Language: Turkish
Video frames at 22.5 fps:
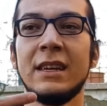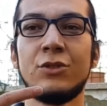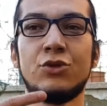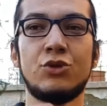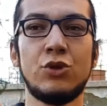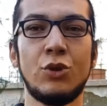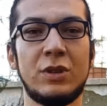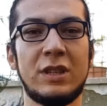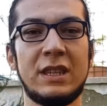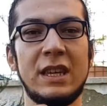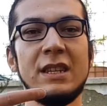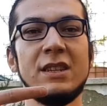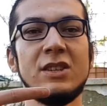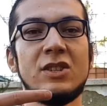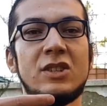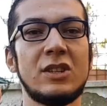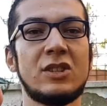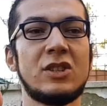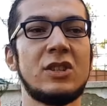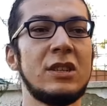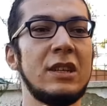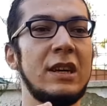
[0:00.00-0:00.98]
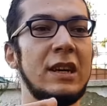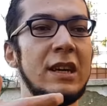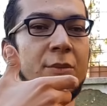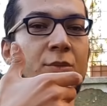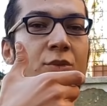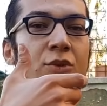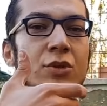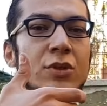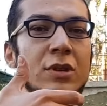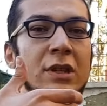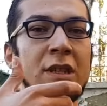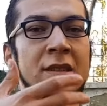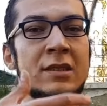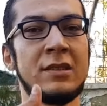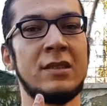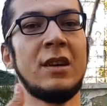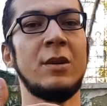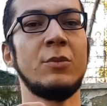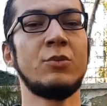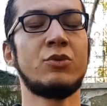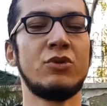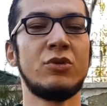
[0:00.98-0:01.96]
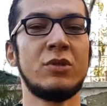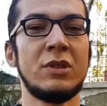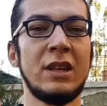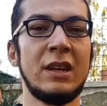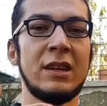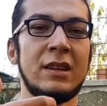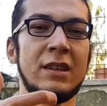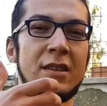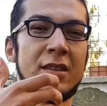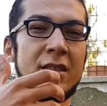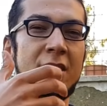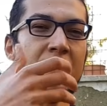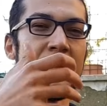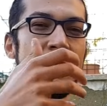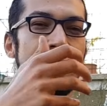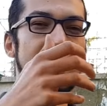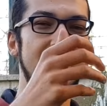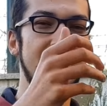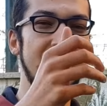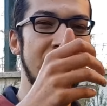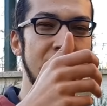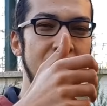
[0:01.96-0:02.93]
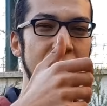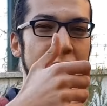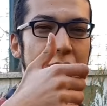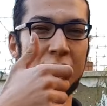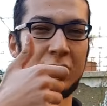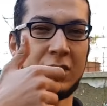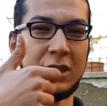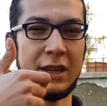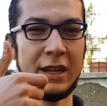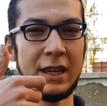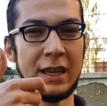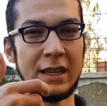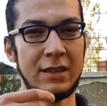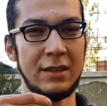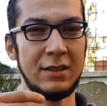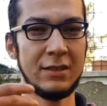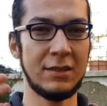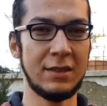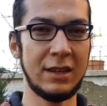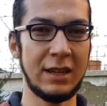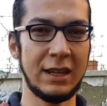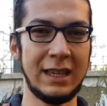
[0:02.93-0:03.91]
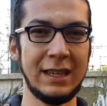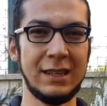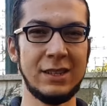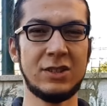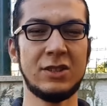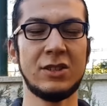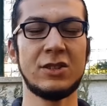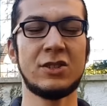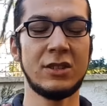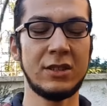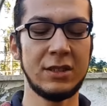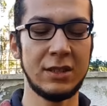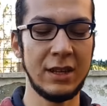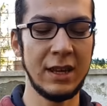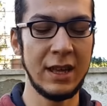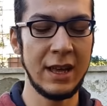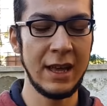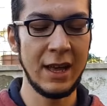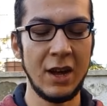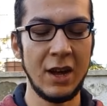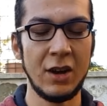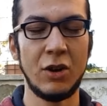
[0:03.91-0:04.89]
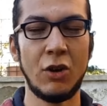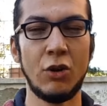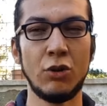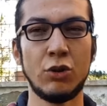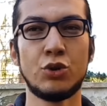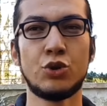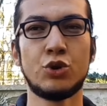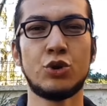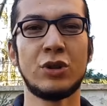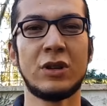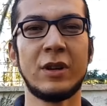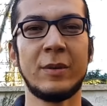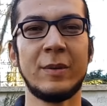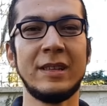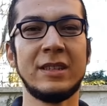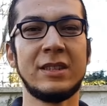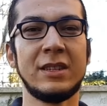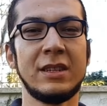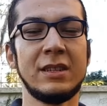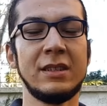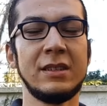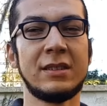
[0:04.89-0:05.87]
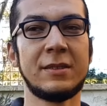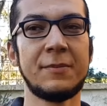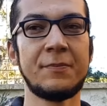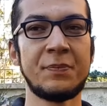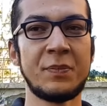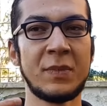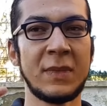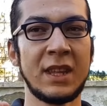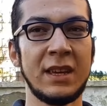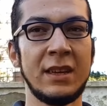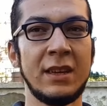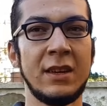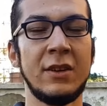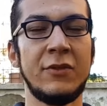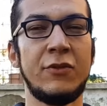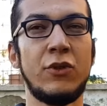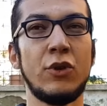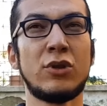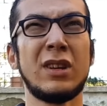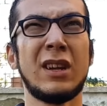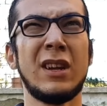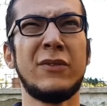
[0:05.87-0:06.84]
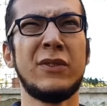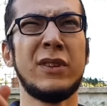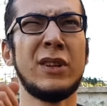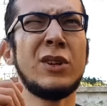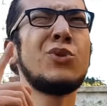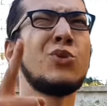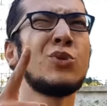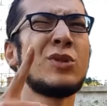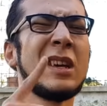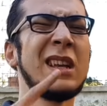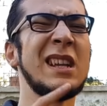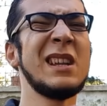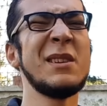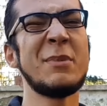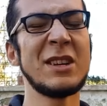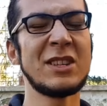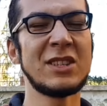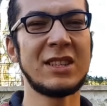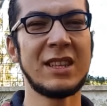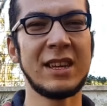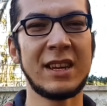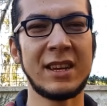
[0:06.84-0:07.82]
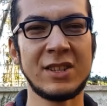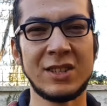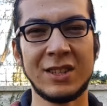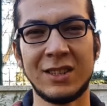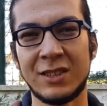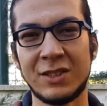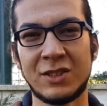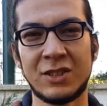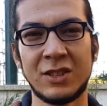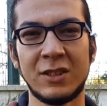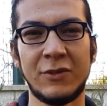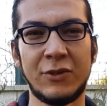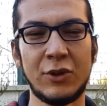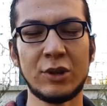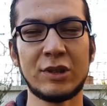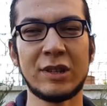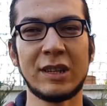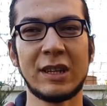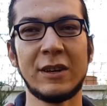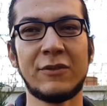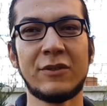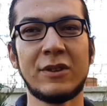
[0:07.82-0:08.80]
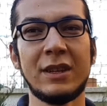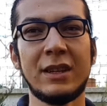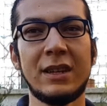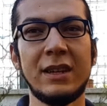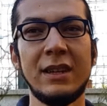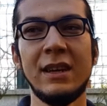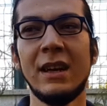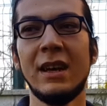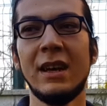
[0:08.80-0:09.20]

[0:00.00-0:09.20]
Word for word: çok geniş açılı hani bu e, Samsung'larda işte biraz daha döndürerek daha geniş açılı oluşturabileceğiniz e, fotoğrafları 155 derece açılı fotoğrafları